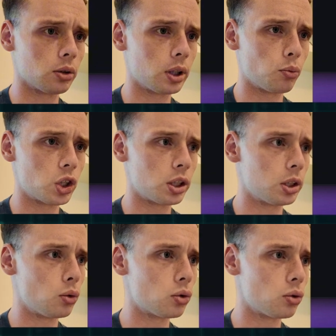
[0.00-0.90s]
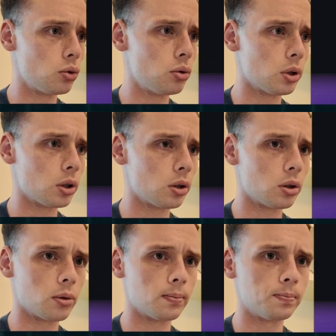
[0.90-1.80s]
attendez, moi, j'étais dessus.
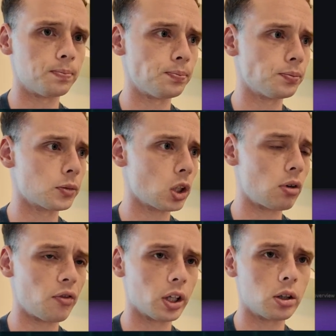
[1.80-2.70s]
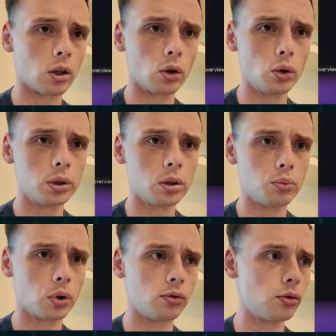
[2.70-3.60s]
on va faire download
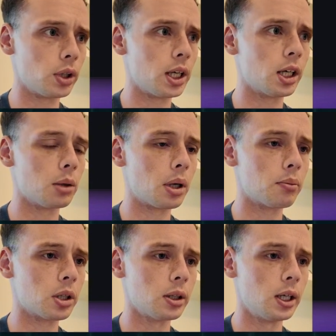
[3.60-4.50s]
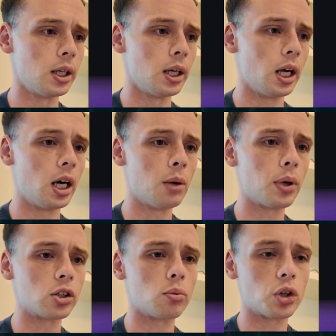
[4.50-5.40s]
pour que vous voyez quand même. Et là,
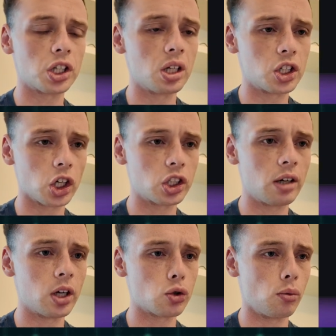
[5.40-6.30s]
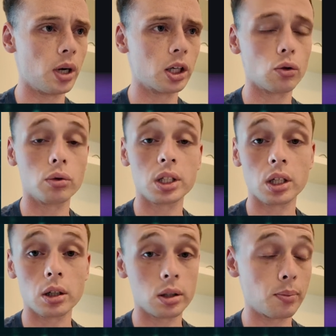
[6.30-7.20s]
par exemple, moi, j'ai téléchargé la version Mac. Donc,
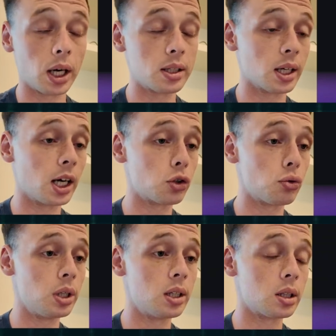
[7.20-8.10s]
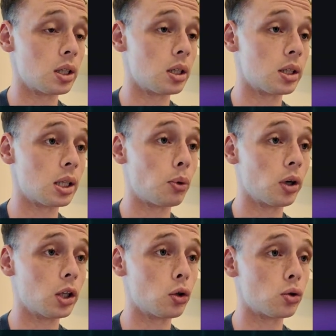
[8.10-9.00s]
c'est pareil, c'est gratuit, ça prend
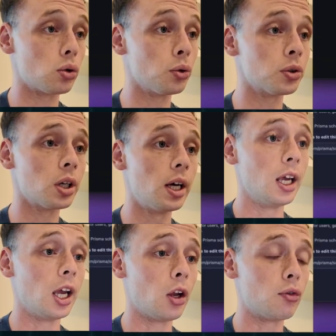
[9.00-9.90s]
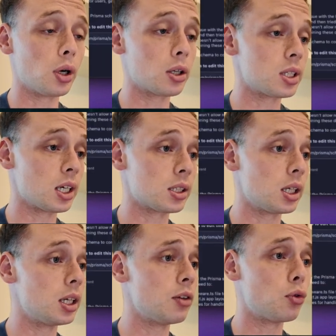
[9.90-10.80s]
quelques secondes. Et une fois que c'est
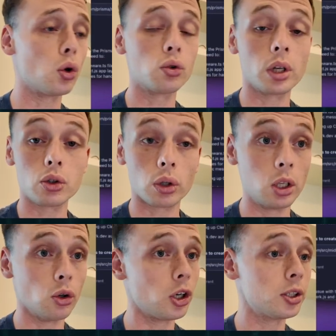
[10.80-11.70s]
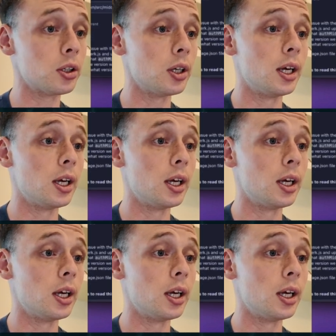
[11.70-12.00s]
installé, vous retournez sur KiloCode